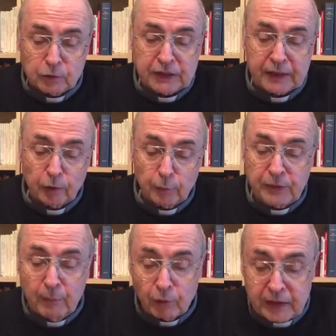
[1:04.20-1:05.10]
cosa che
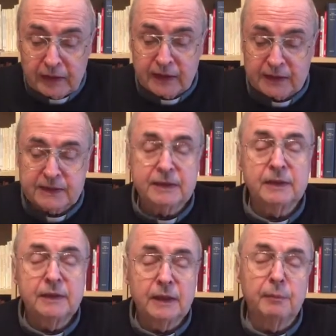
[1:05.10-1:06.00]
dobbiamo
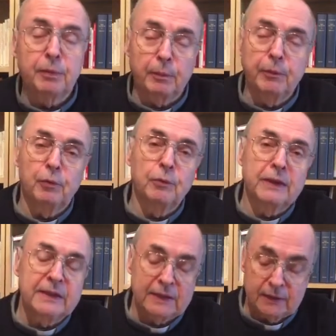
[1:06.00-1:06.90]
chiederci è proprio
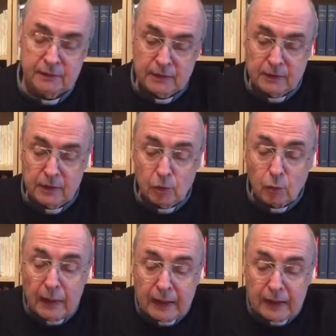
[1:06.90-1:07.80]
questa.
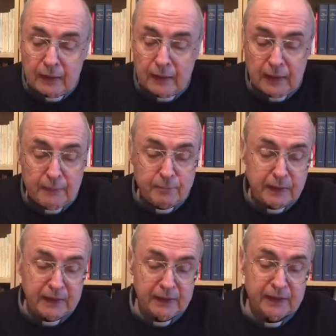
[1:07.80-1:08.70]
Qual è la
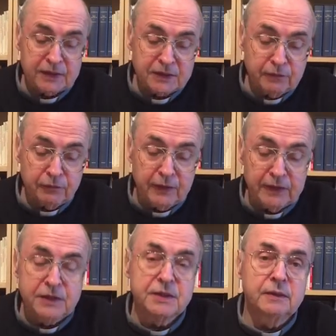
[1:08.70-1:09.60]
lebbra che ci
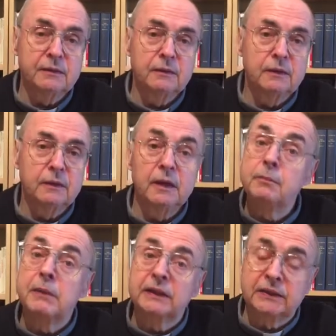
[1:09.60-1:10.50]
affligge?
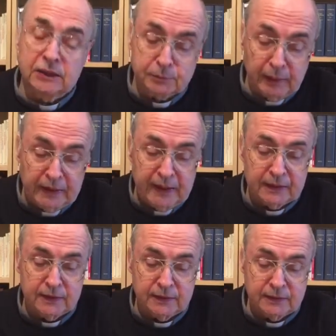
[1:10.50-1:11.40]
L'immagine
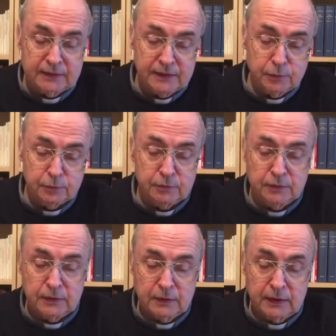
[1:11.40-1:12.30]
sbagliata di Dio
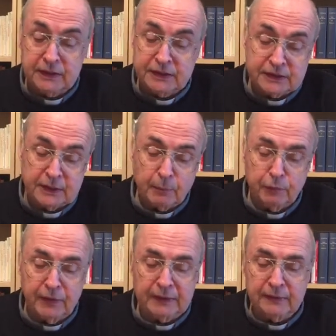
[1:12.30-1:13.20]
che ci siamo
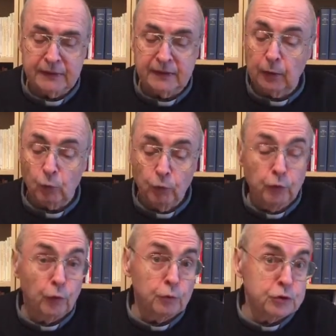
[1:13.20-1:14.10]
fatti e da cui
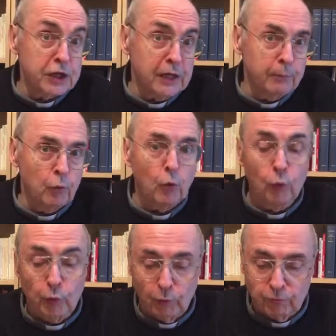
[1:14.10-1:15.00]
non riusciamo
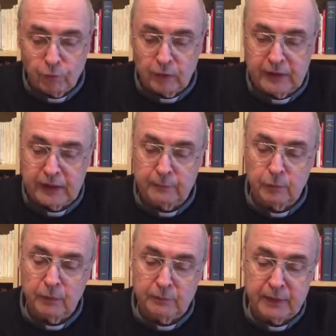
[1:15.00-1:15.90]
o non
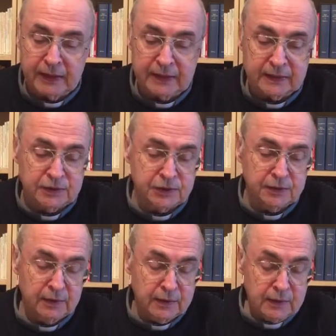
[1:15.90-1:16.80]
vogliamo
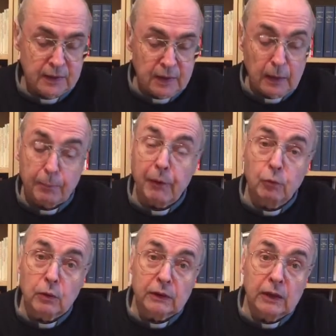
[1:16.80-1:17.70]
liberarci? La
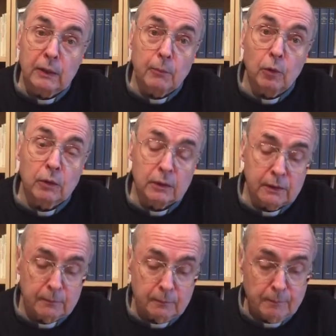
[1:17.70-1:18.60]
paura della
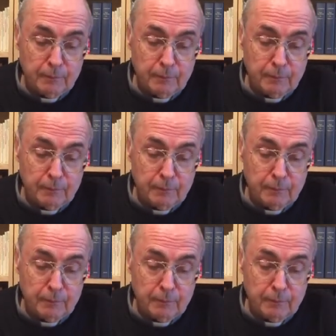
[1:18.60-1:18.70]
morte?